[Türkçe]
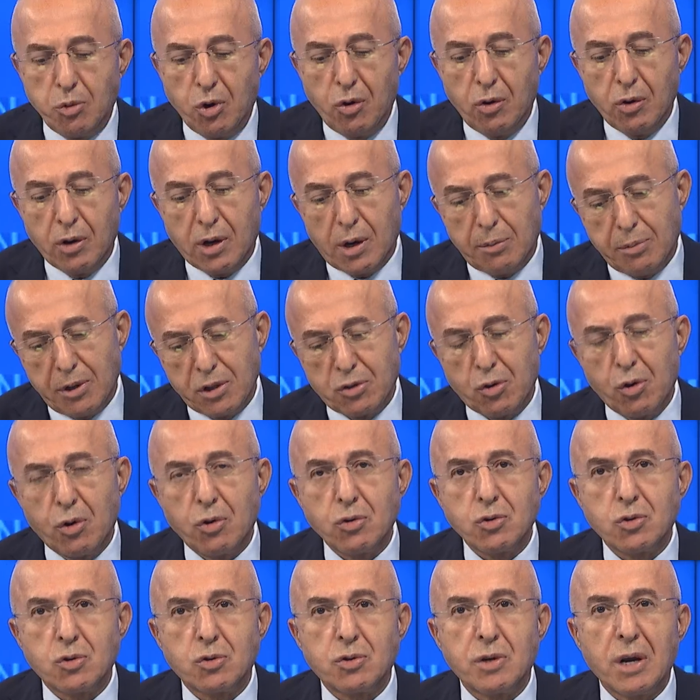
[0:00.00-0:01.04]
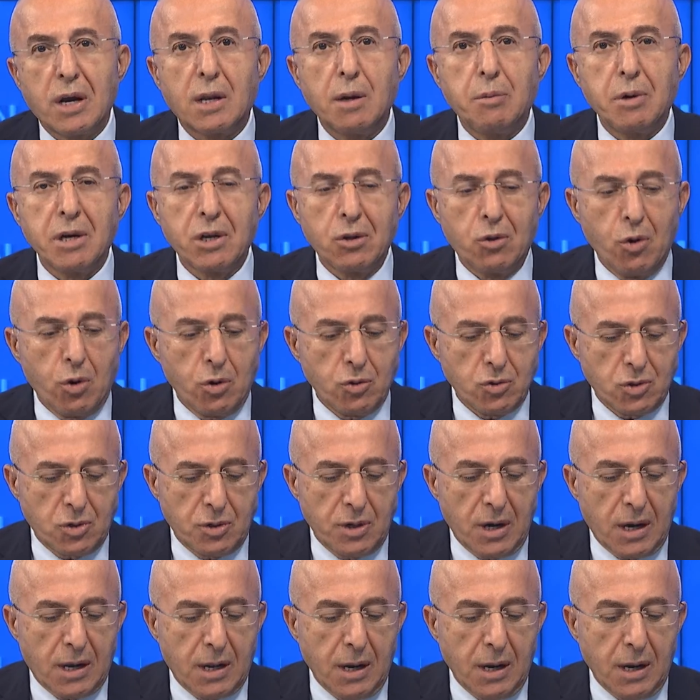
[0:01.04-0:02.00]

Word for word: bölümü kapatıyoruz. Reklama gidiyoruz.